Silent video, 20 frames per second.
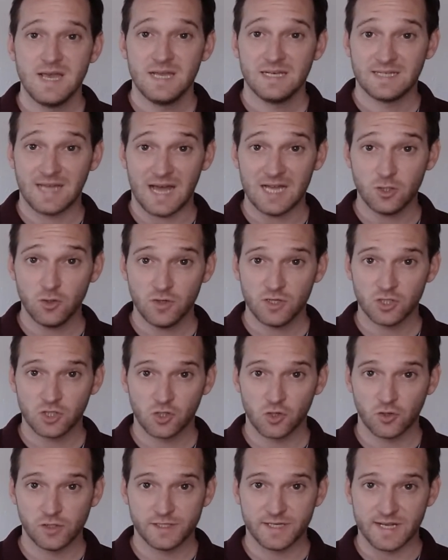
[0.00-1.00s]
Dadurch
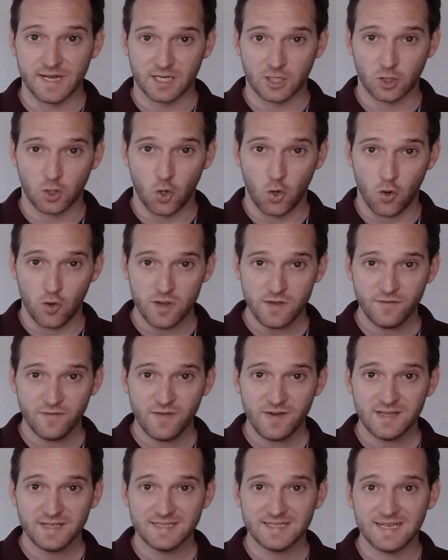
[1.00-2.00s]
soll der
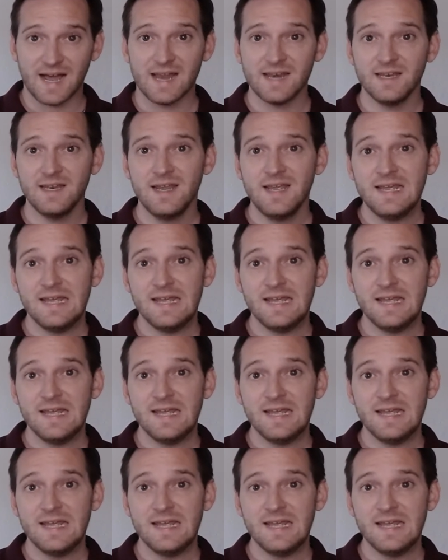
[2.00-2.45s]
Käufer dann